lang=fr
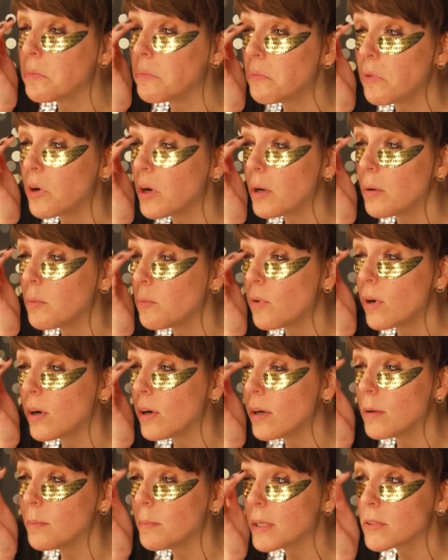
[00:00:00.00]
moi,
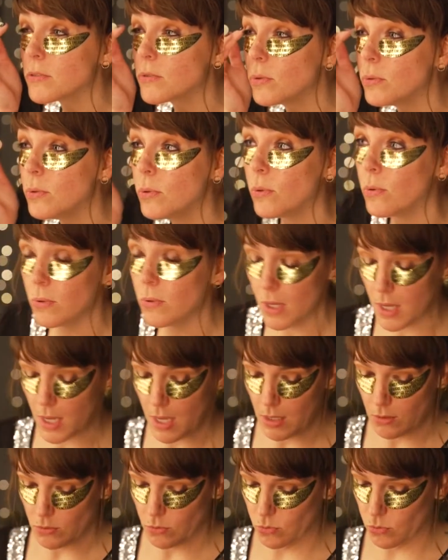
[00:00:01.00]
moi, perso, non.
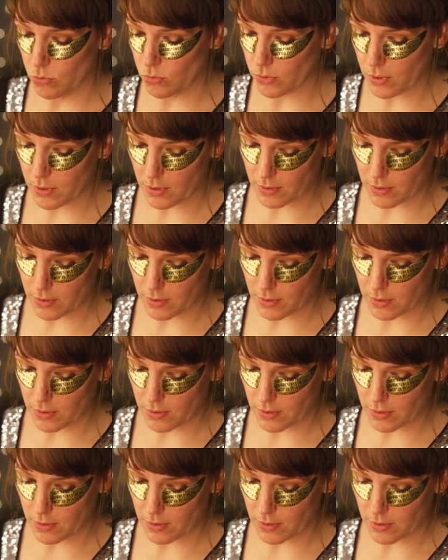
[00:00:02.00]
Donc,